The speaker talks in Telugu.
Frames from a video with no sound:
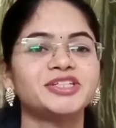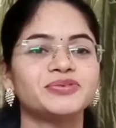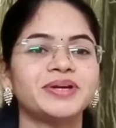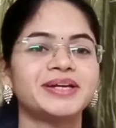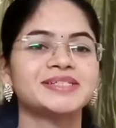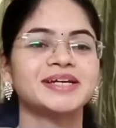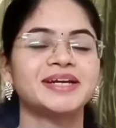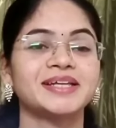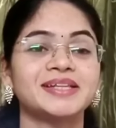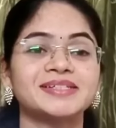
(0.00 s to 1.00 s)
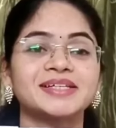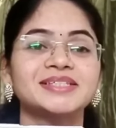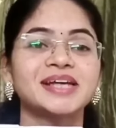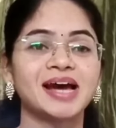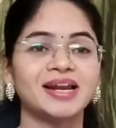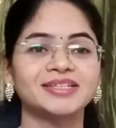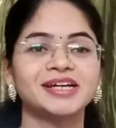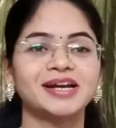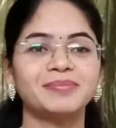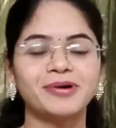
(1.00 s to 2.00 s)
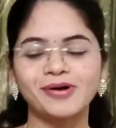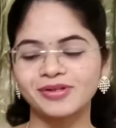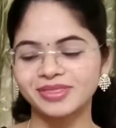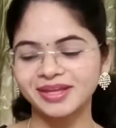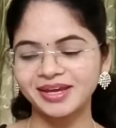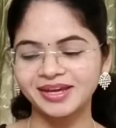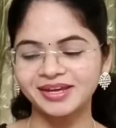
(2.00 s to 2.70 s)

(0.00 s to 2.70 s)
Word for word: జ్యువెలరీ సెట్ అయితే అసలు చాలా చాలా బాగుంది